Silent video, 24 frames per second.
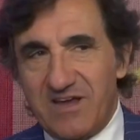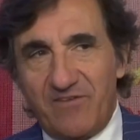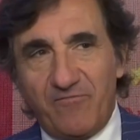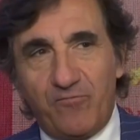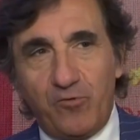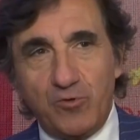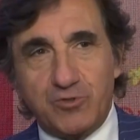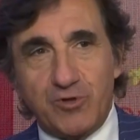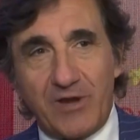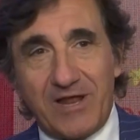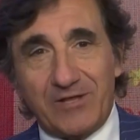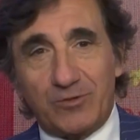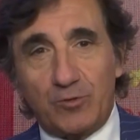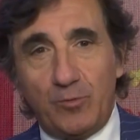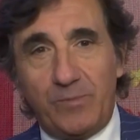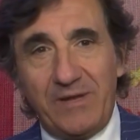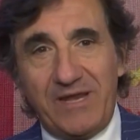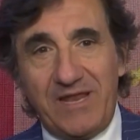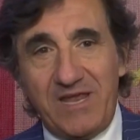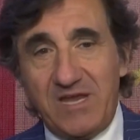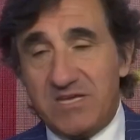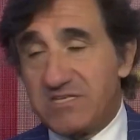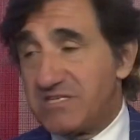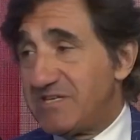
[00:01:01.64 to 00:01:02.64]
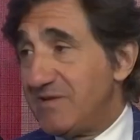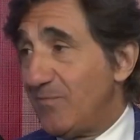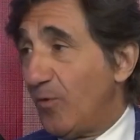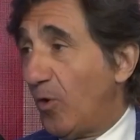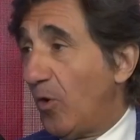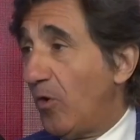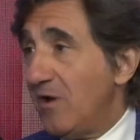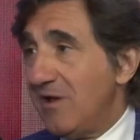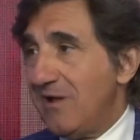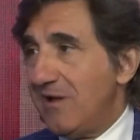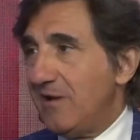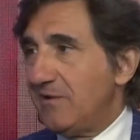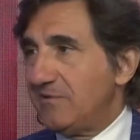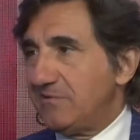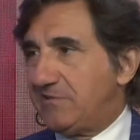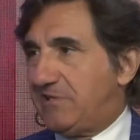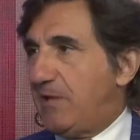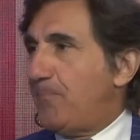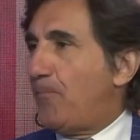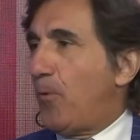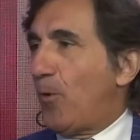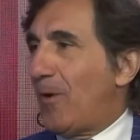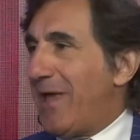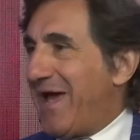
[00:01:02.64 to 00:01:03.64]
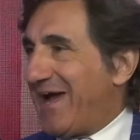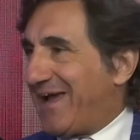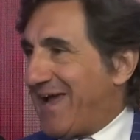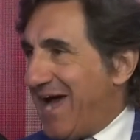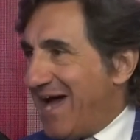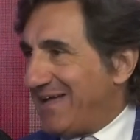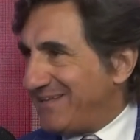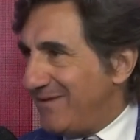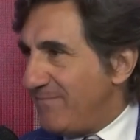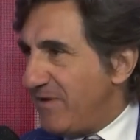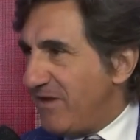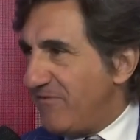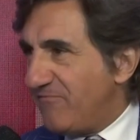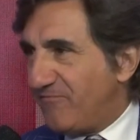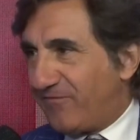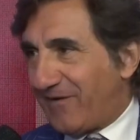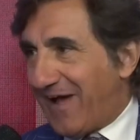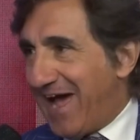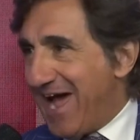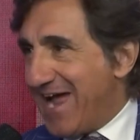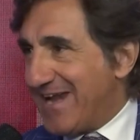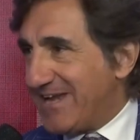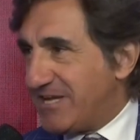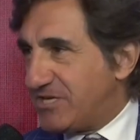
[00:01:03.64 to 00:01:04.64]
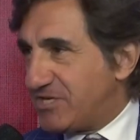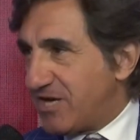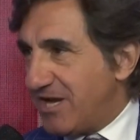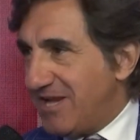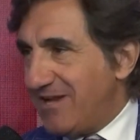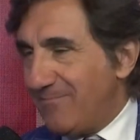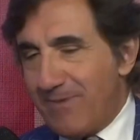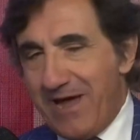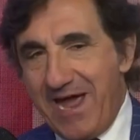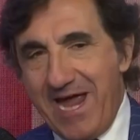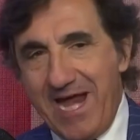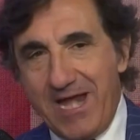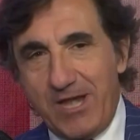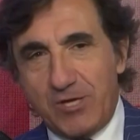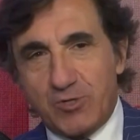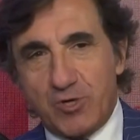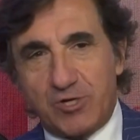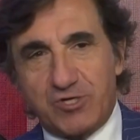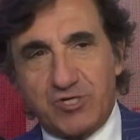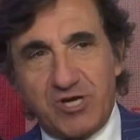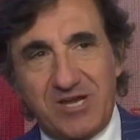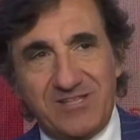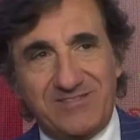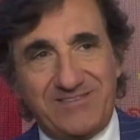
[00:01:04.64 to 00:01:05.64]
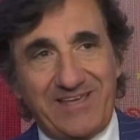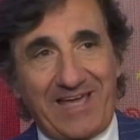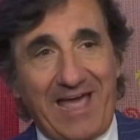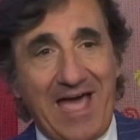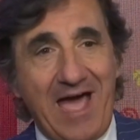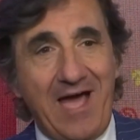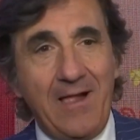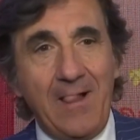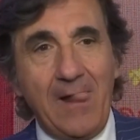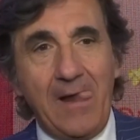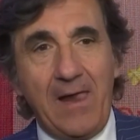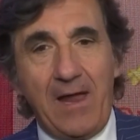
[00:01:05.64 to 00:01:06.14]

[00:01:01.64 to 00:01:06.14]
hanno funzionato benissimo tipo le Academy in Francia, in Belgio, eccetera,